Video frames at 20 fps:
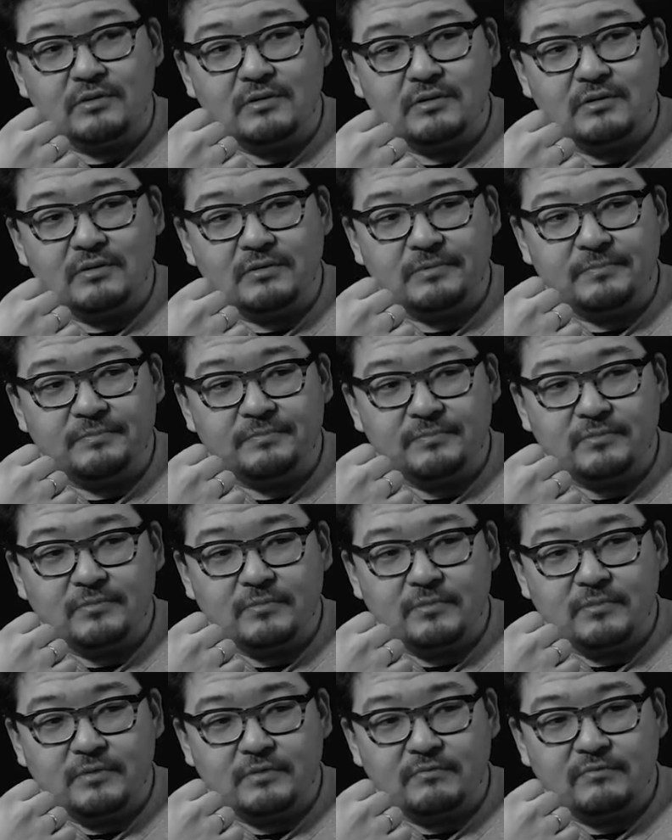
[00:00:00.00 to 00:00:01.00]

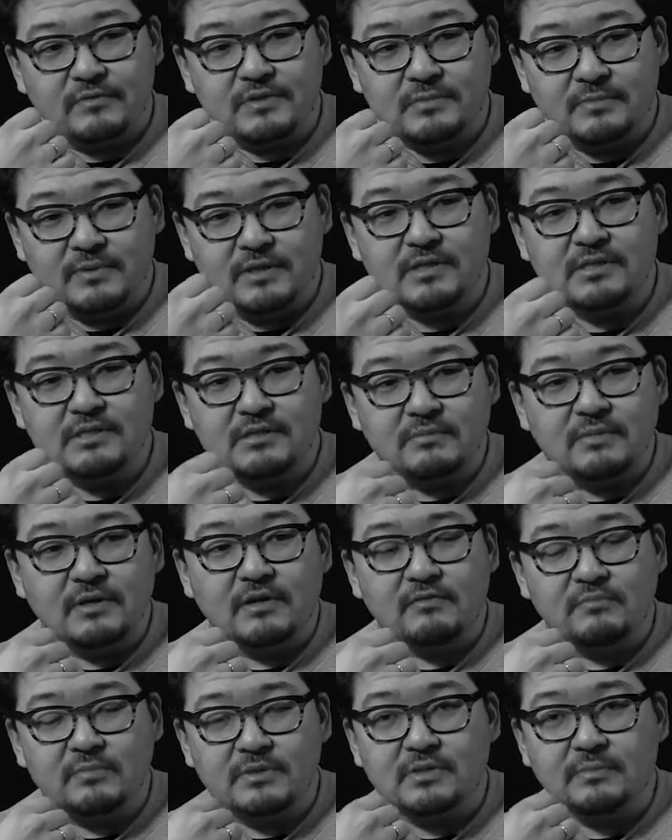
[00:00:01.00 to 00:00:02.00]
эм, в семье
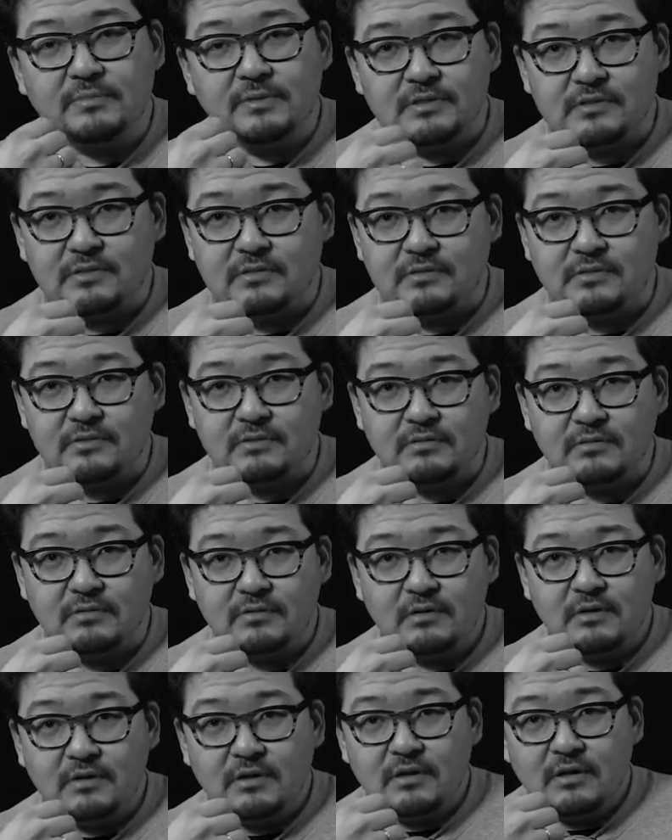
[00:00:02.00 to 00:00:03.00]
себя в безопасности.
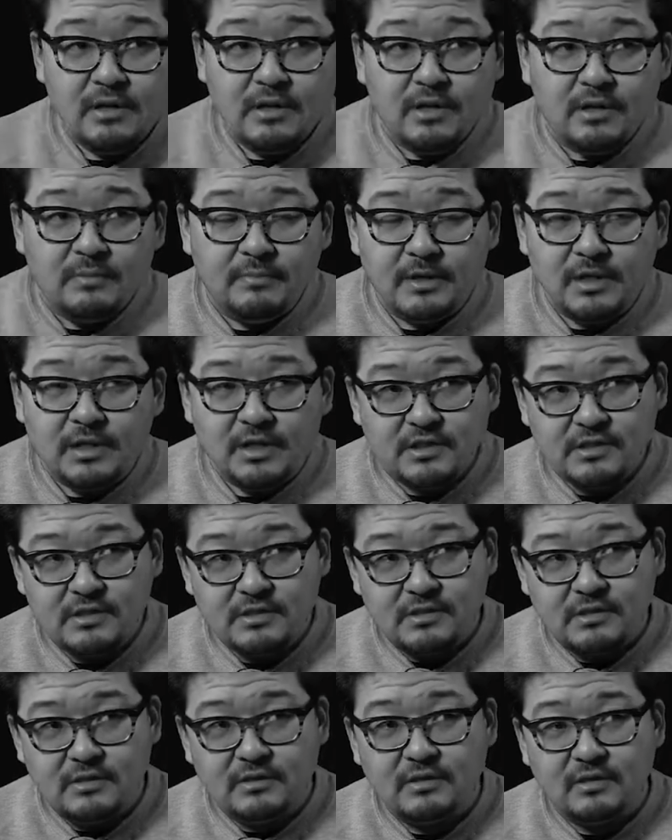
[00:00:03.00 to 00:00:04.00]
Мне
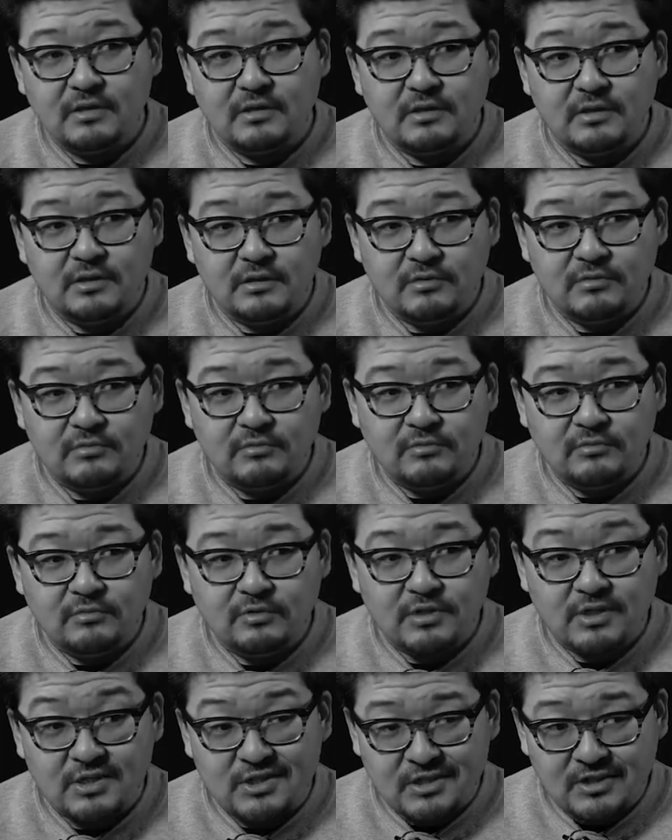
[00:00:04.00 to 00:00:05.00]
кажется,
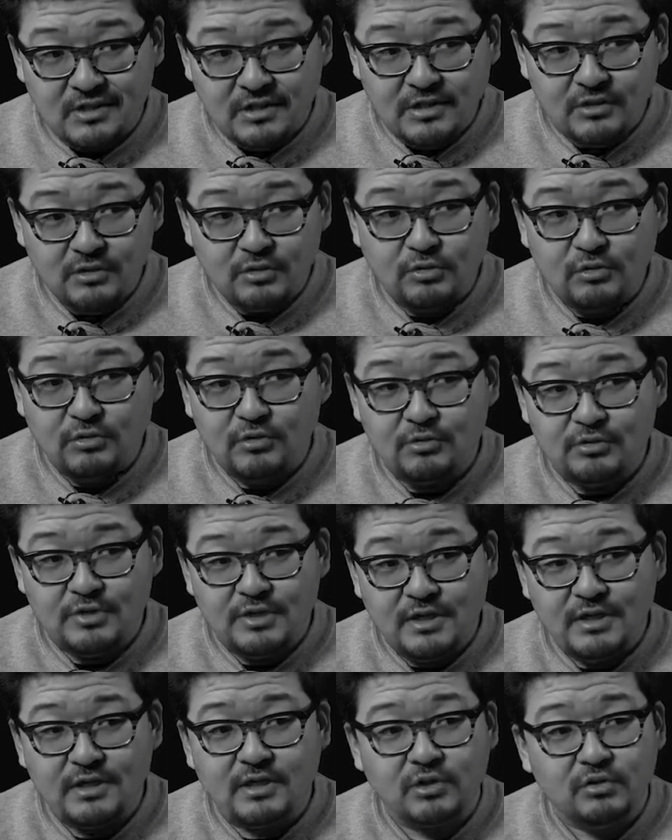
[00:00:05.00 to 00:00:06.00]
к сожалению,
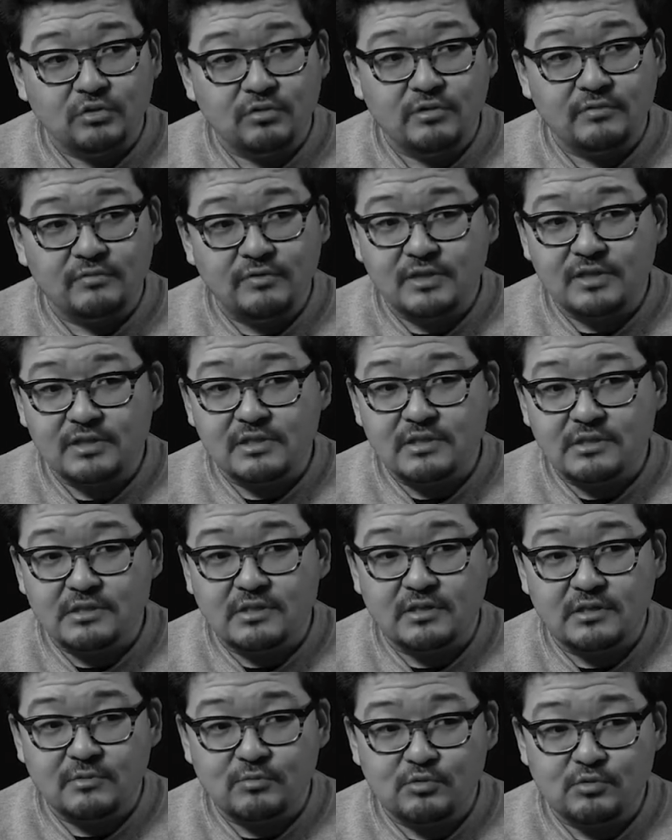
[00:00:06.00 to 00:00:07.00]
людей, которые выросли с
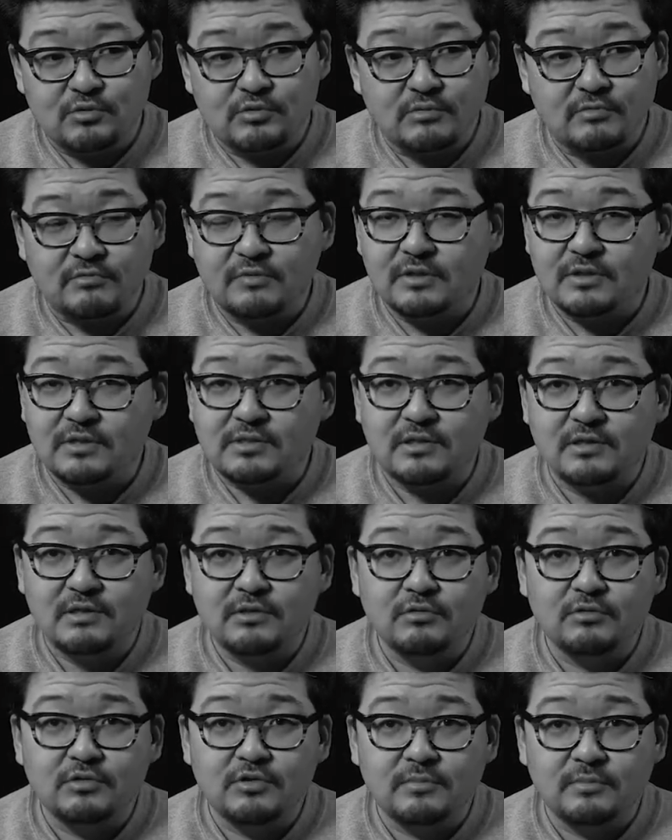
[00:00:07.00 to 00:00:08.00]
таким чувством, в этой
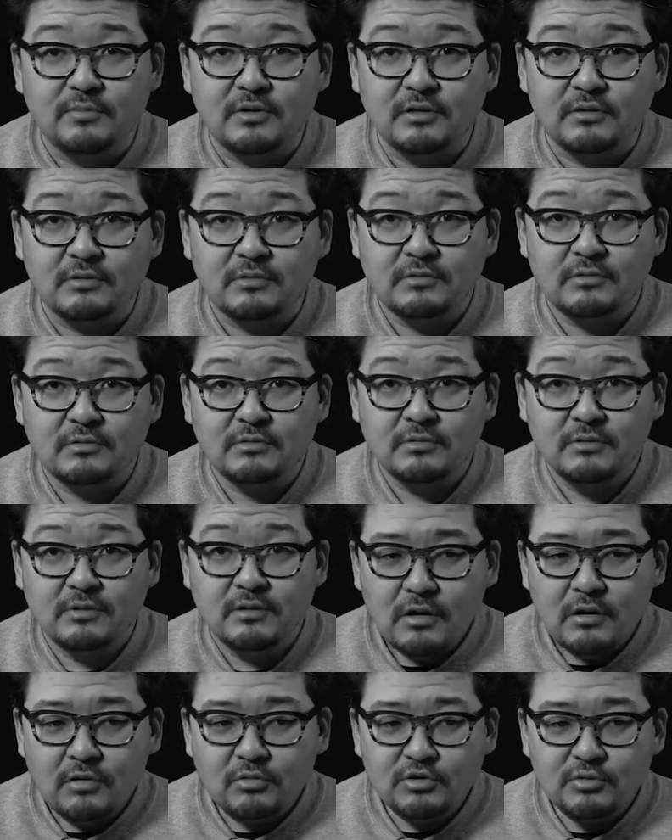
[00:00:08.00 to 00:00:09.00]
стране очень мало.
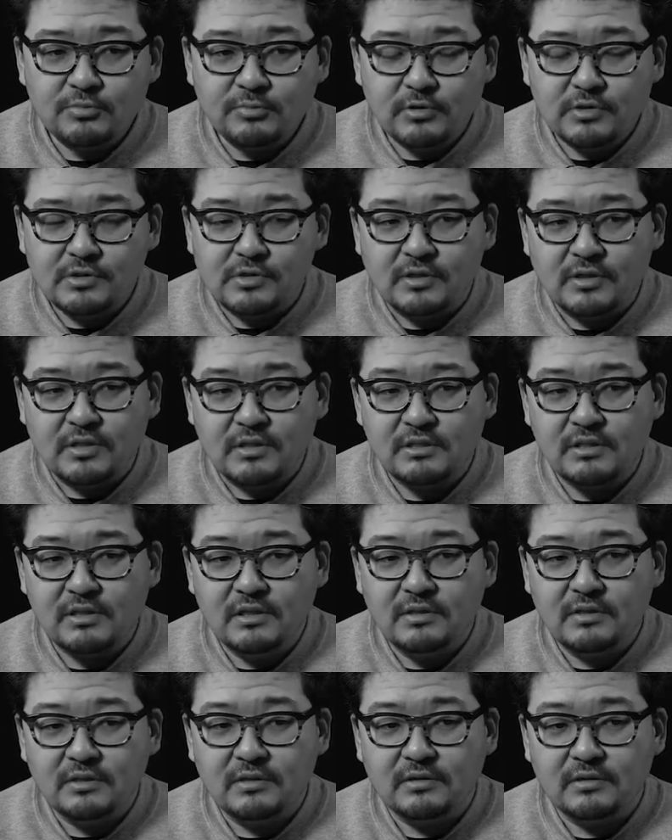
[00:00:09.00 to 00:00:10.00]
Очень просто.
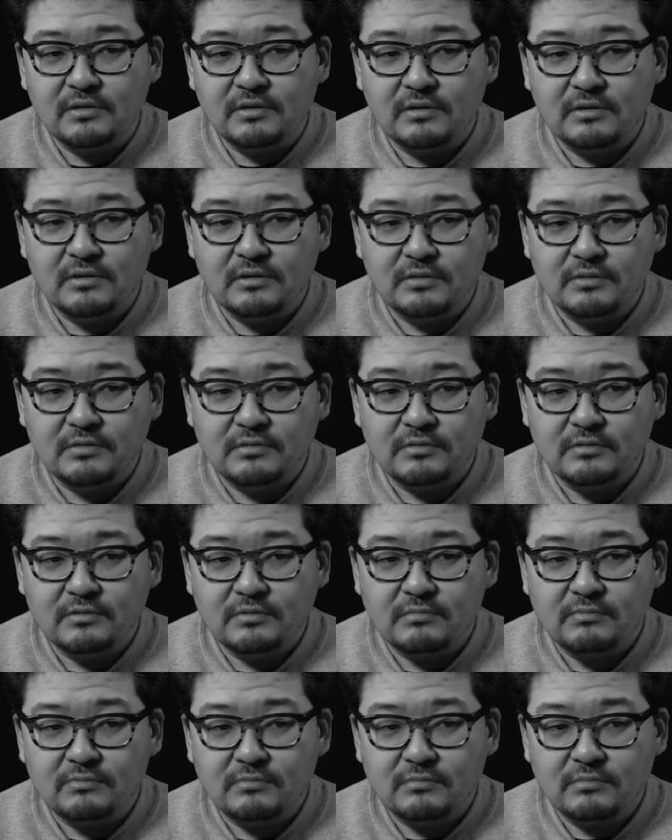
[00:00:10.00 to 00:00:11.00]
Если э,
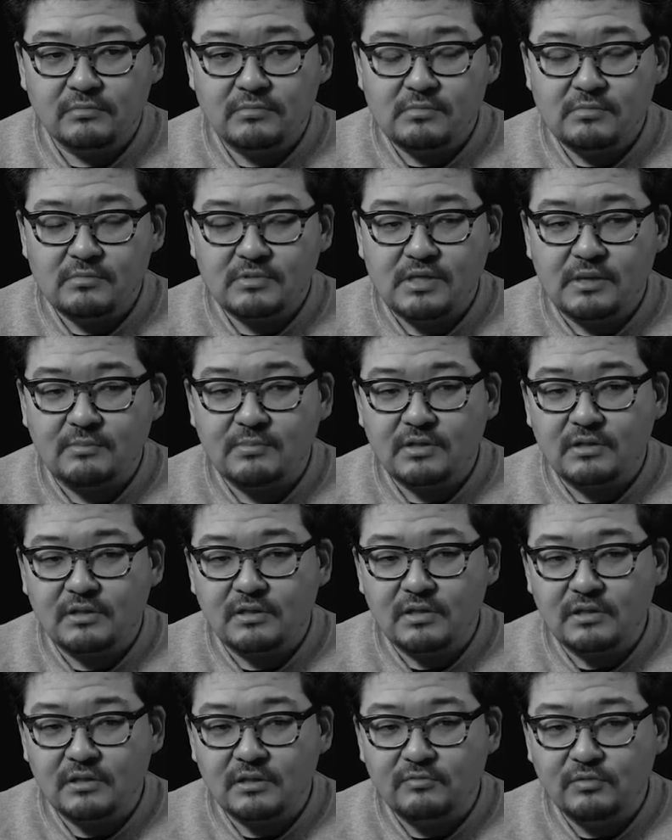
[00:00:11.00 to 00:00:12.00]
самые
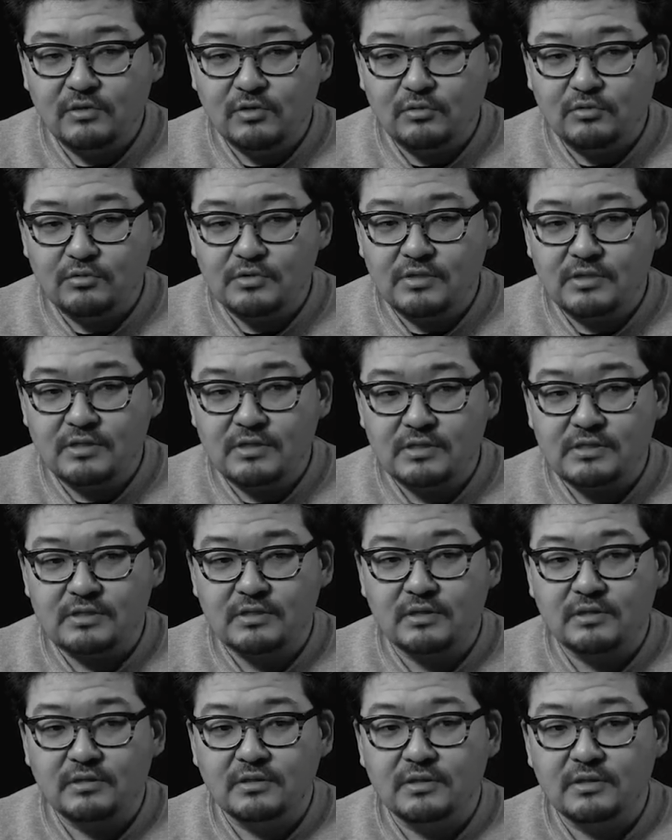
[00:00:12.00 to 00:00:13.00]
талантливые люди из
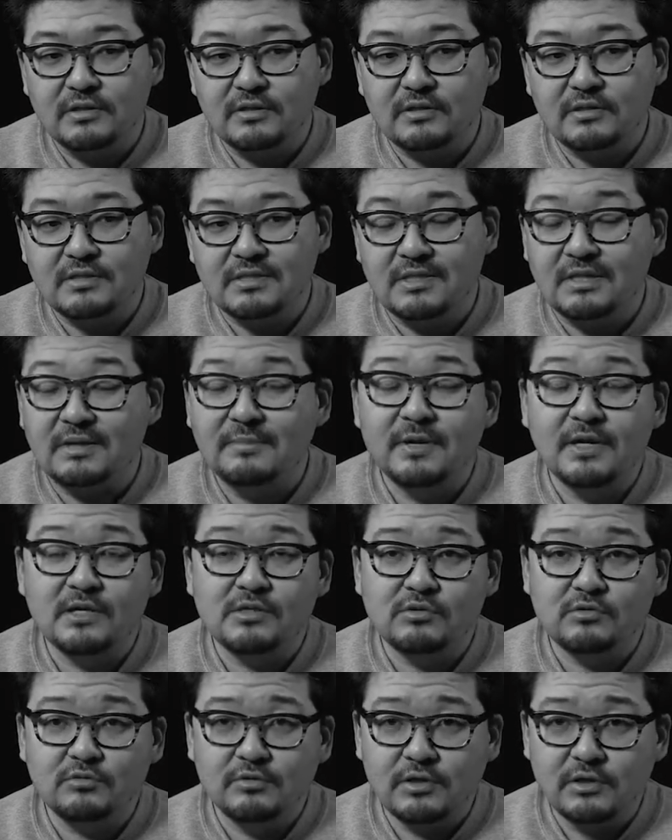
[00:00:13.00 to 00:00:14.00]
страны
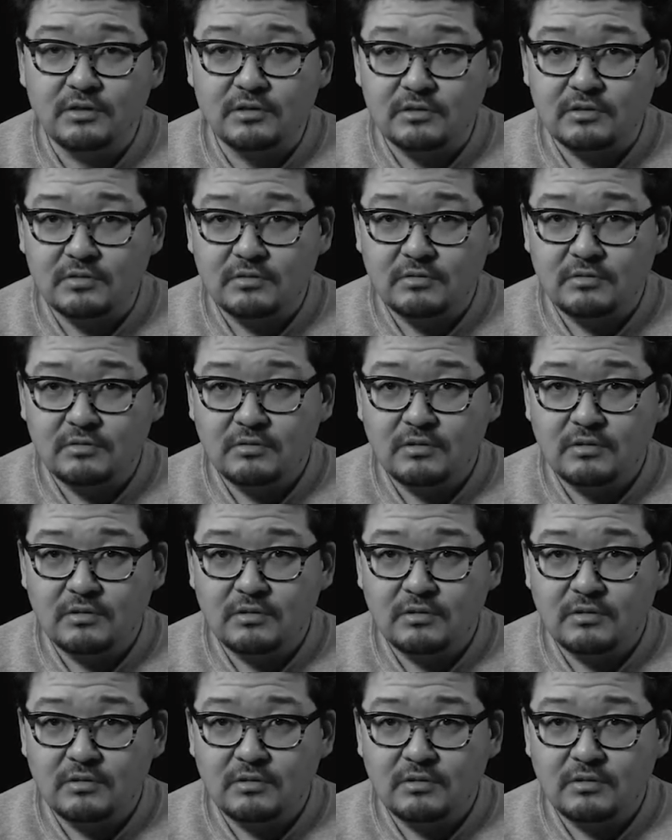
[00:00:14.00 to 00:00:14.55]
стремятся уехать,